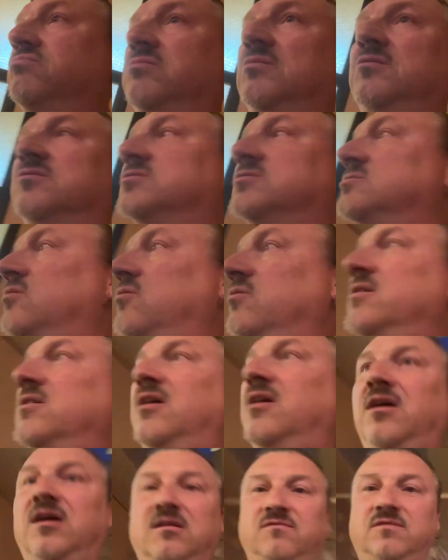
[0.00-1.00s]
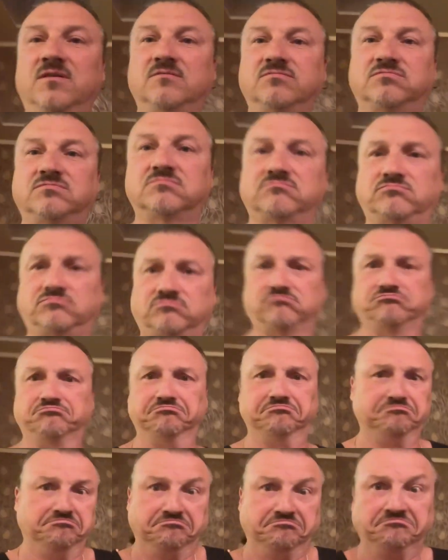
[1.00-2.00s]
dann ist es auch egal. Wenn,
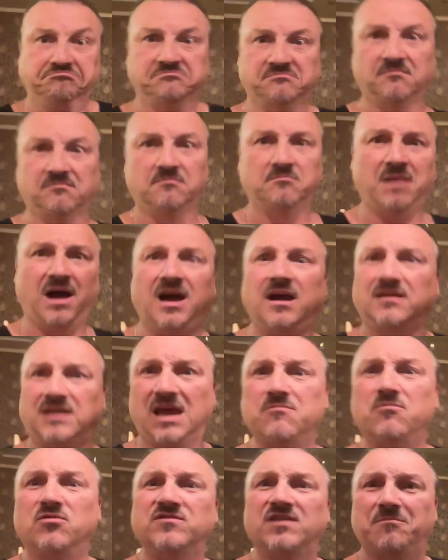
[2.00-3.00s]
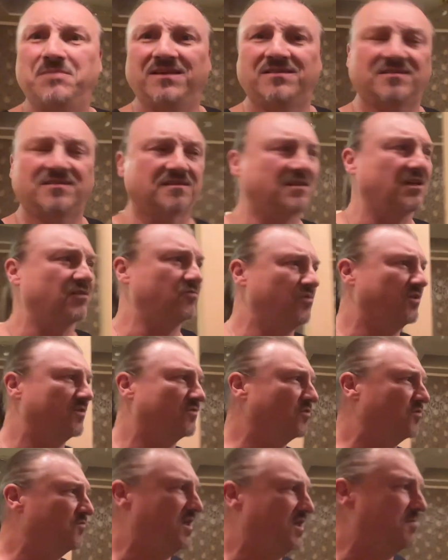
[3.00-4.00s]
mach, geben unser Bestes natürlich,
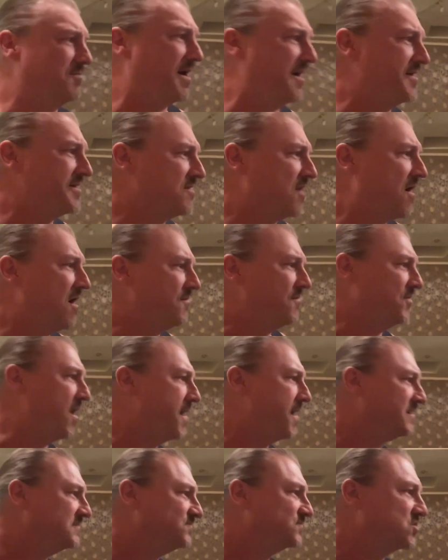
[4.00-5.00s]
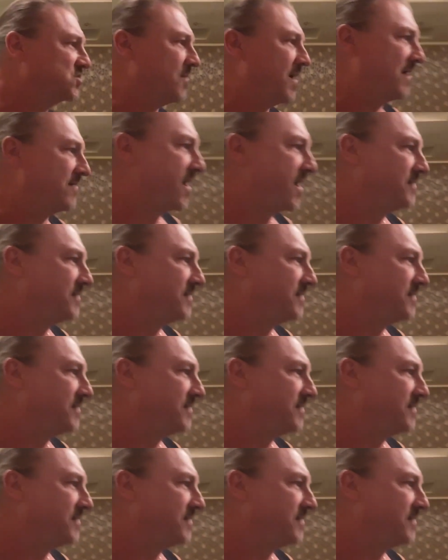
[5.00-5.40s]
so wie immer. Na, guck mal.